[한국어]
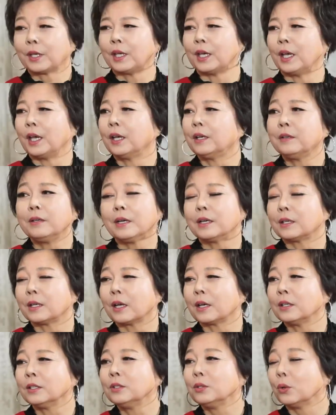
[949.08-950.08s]
개그에
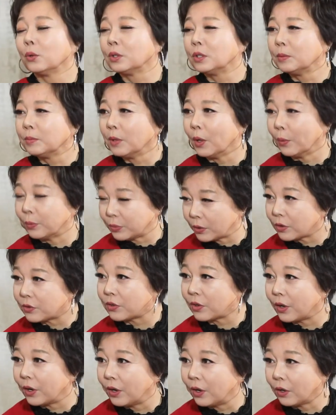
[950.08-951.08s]
그렇게 큰 욕심이
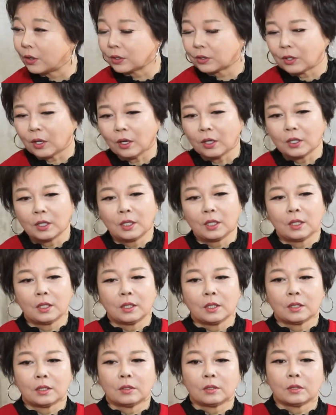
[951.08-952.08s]
없었어요. 그래서
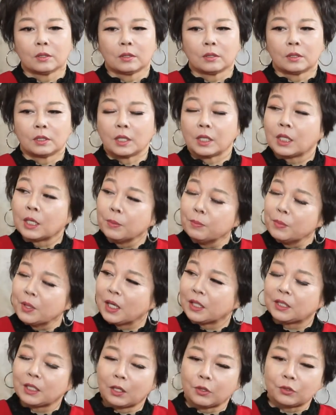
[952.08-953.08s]

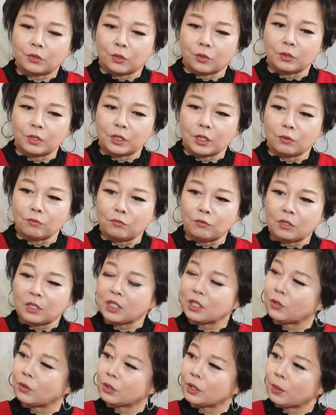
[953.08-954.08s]
김미아 씨하고 저는 이제
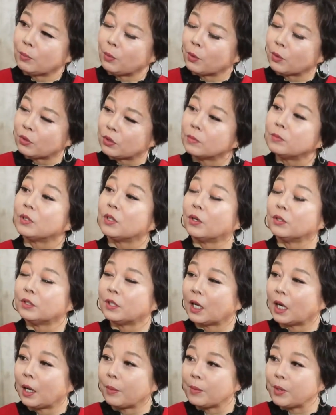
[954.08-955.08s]
웃기고자 목숨을 건
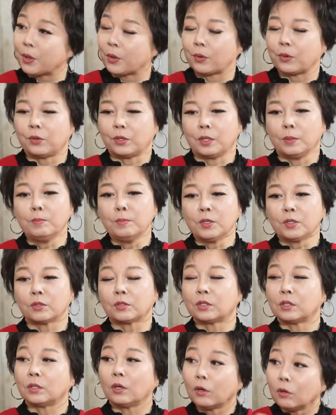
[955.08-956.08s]
사람이었고
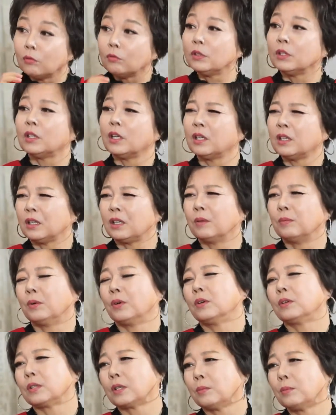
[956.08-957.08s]
임미숙 씨는 얼굴이 되는데
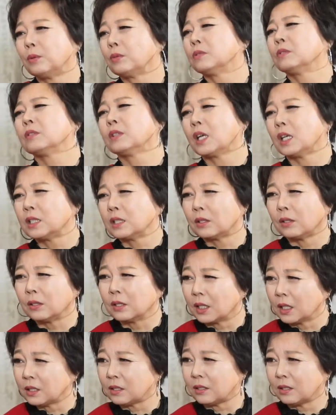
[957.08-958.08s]
뭐 그렇게 목숨까지
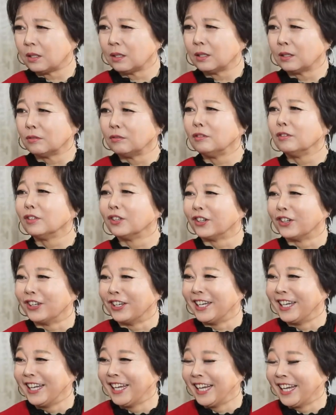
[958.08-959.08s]
걸겠어? 웃는
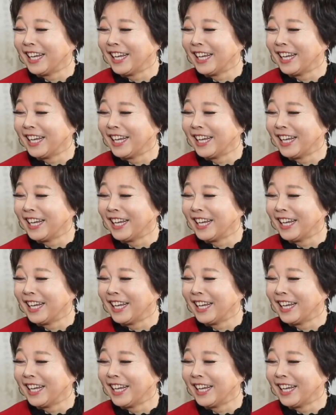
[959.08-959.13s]
거예요.